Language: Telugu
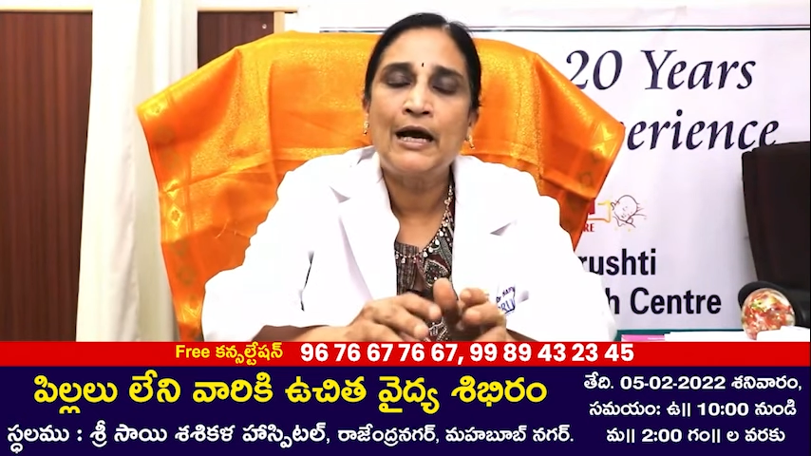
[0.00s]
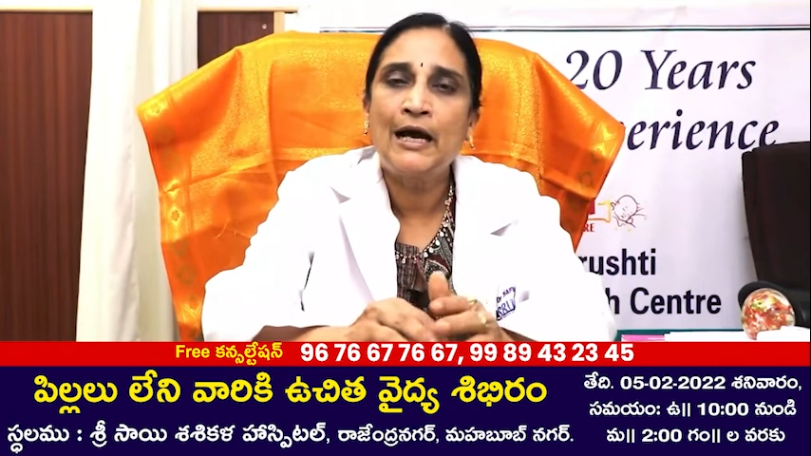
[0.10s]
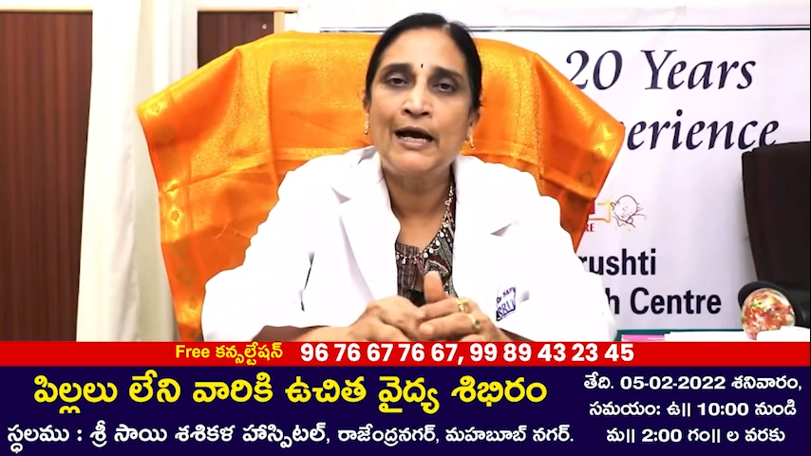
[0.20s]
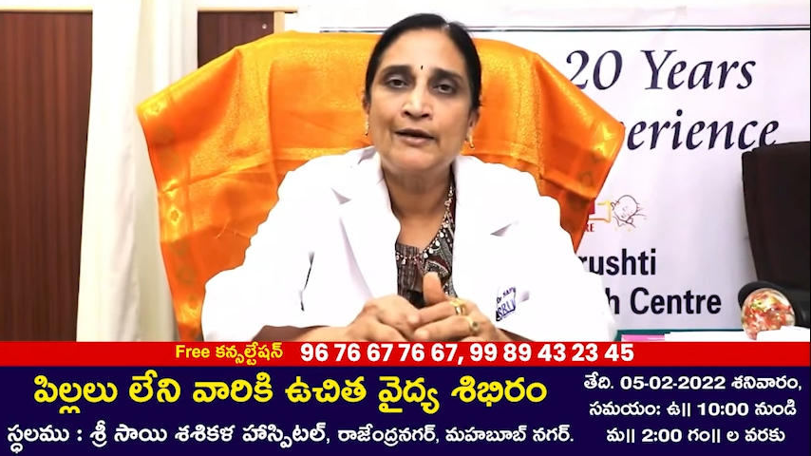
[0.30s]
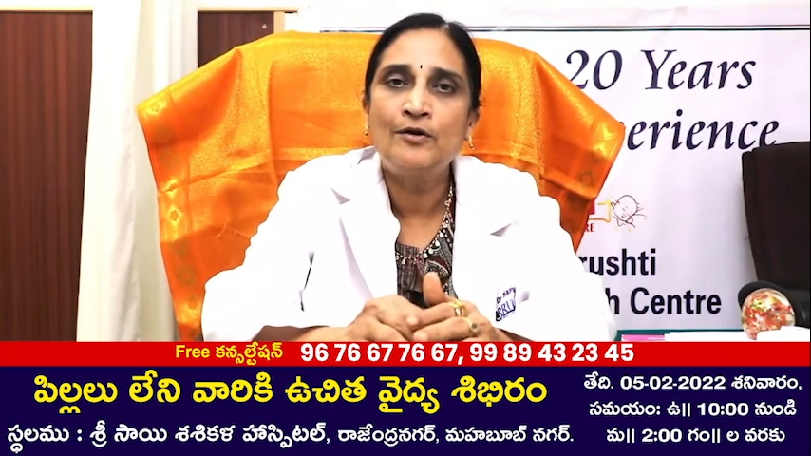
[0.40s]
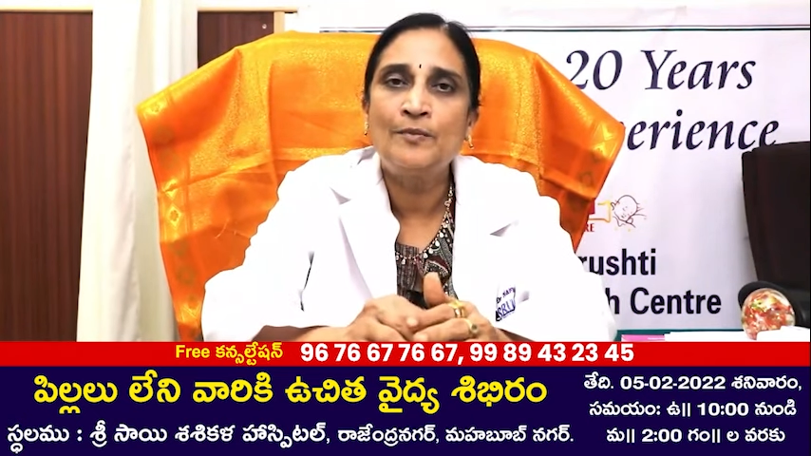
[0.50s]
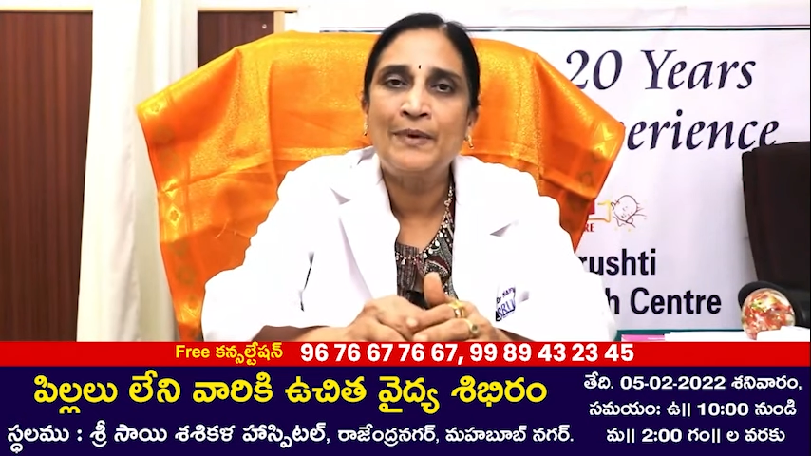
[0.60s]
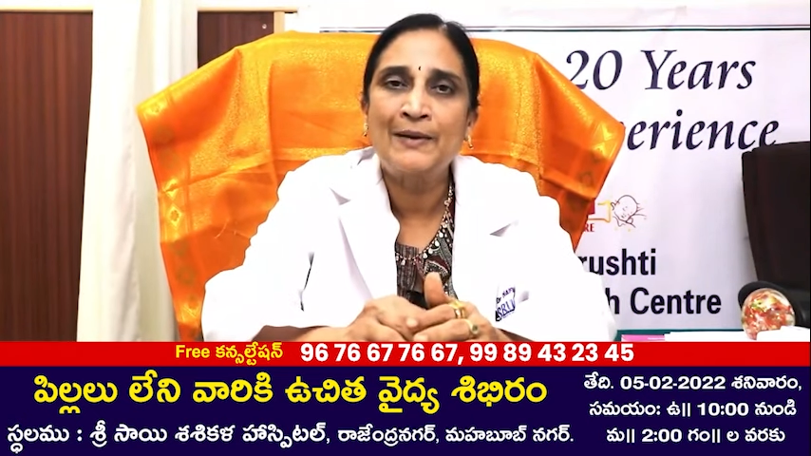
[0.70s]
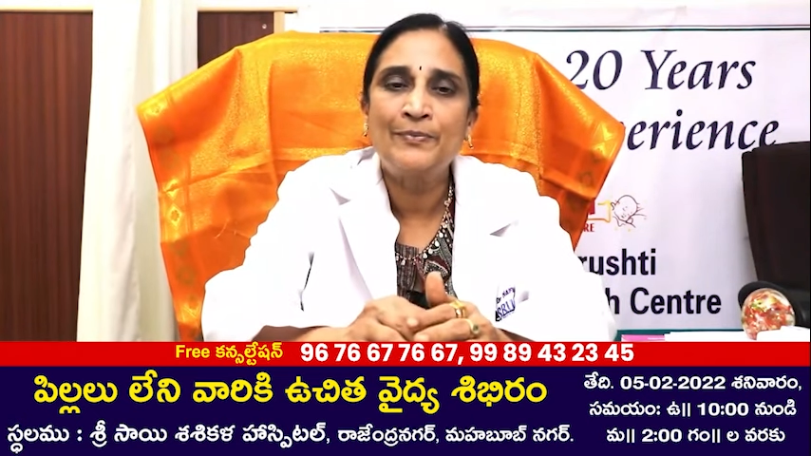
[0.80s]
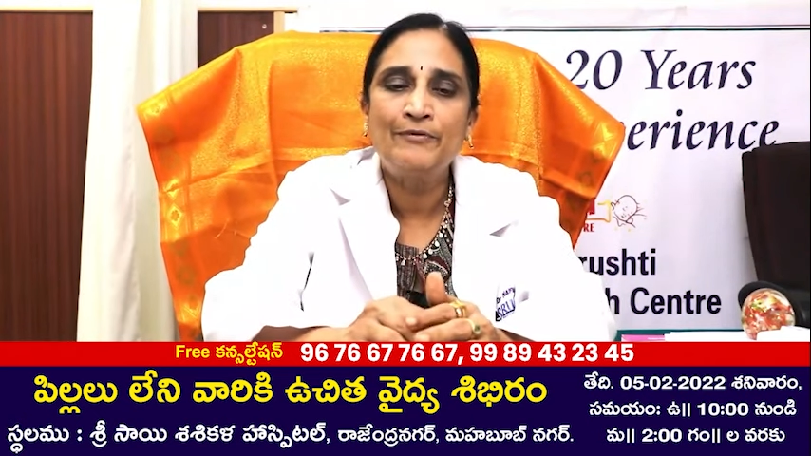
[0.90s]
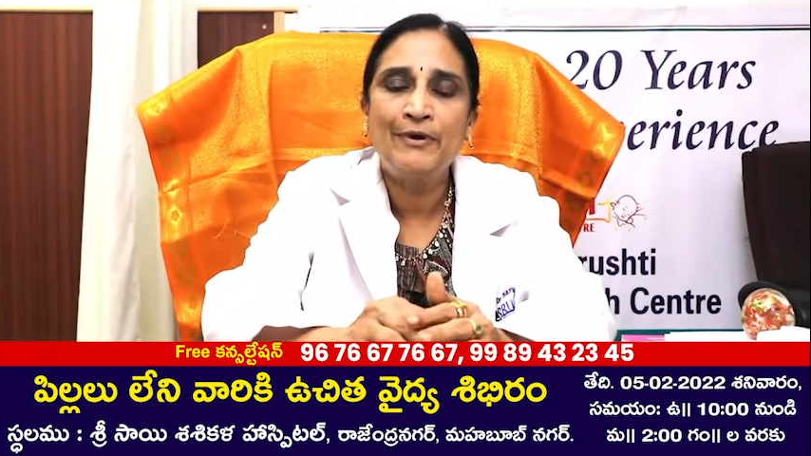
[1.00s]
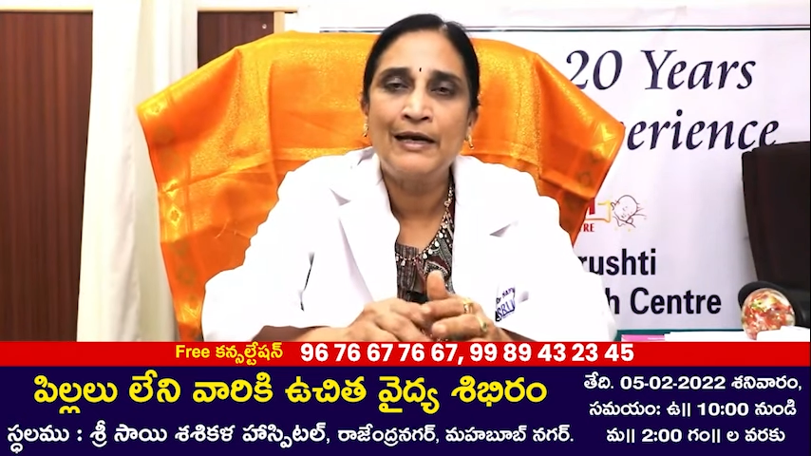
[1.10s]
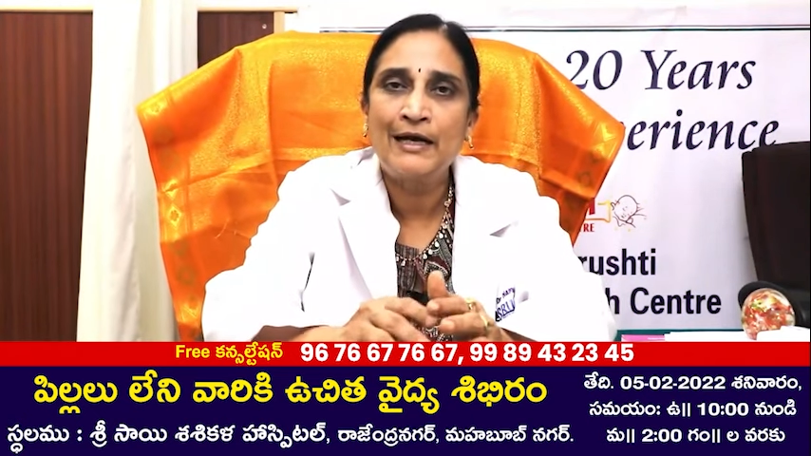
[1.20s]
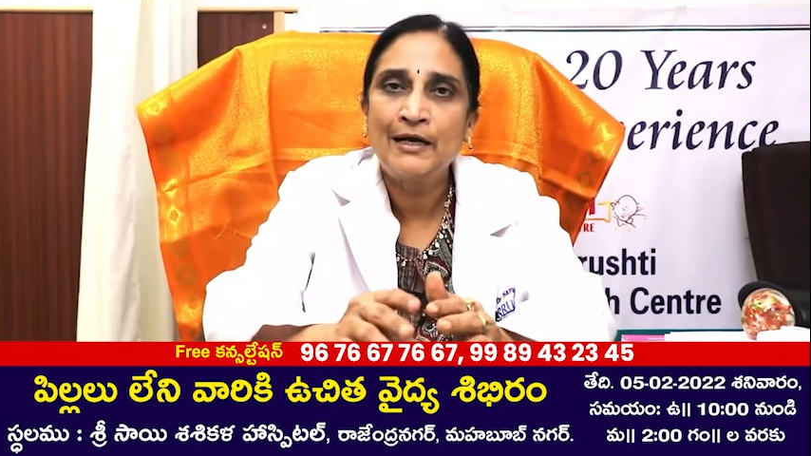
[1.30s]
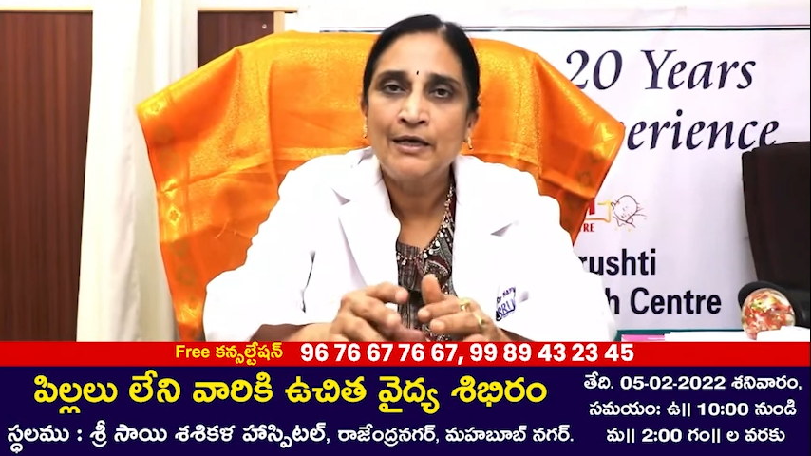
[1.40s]
ఆహారంలో మార్పుల
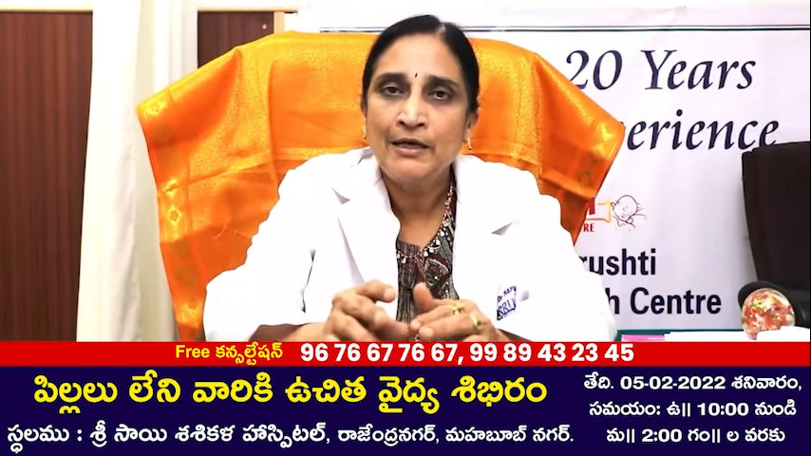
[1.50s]
వలన